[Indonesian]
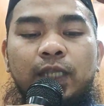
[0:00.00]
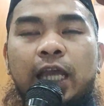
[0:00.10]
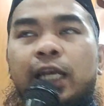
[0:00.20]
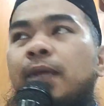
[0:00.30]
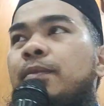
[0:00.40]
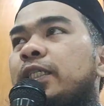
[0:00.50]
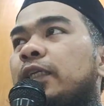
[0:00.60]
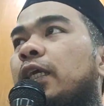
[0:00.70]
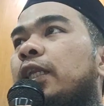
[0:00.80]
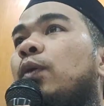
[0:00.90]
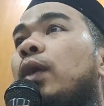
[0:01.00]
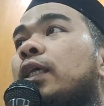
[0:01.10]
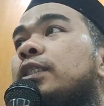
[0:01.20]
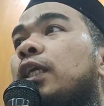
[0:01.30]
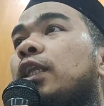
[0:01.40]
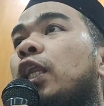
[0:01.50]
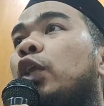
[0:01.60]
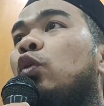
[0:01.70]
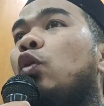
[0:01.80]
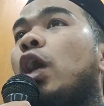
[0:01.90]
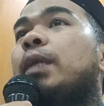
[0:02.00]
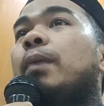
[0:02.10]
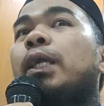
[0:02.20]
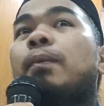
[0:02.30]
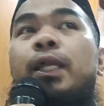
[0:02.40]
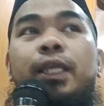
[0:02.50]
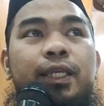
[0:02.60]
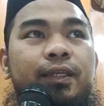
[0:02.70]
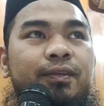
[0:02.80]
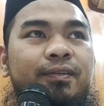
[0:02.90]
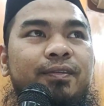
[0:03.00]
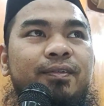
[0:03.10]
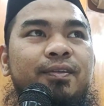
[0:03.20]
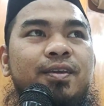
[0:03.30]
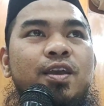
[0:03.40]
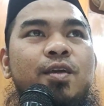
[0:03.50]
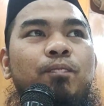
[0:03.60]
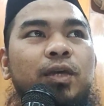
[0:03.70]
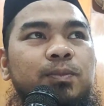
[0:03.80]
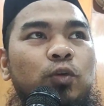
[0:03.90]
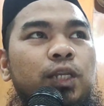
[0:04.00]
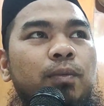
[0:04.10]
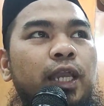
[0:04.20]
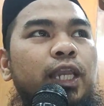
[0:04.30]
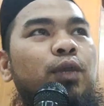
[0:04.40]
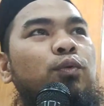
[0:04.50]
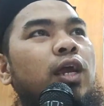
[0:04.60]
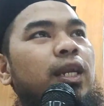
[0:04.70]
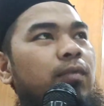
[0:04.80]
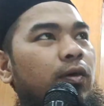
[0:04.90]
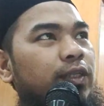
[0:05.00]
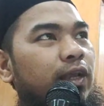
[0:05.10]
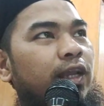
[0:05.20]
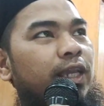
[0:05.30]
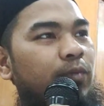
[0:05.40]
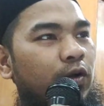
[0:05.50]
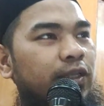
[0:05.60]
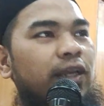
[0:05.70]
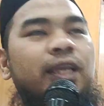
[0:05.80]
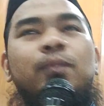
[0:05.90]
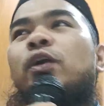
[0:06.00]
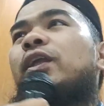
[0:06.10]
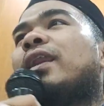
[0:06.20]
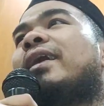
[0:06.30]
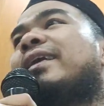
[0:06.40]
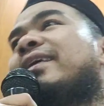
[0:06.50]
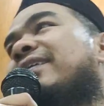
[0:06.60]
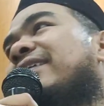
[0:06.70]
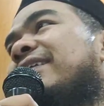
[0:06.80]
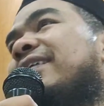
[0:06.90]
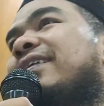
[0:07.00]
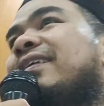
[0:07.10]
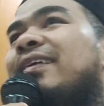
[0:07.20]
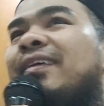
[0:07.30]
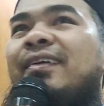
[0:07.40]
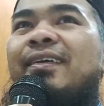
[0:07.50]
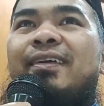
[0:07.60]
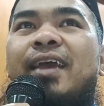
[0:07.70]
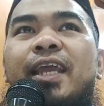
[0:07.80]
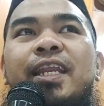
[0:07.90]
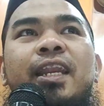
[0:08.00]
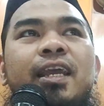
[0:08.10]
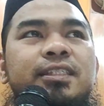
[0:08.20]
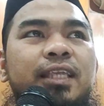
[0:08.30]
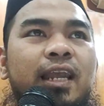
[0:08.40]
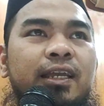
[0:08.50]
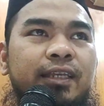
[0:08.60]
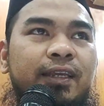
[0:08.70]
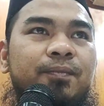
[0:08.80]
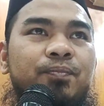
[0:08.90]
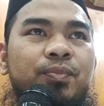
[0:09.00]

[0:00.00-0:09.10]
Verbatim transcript: Karena bisa jadi warisan dari dulu nggak dibagi-bagi. Pas mau dibagi udah ada bawahnya lagi, bawahnya lagi, bawahnya lagi. Nah, ini ada istilahnya.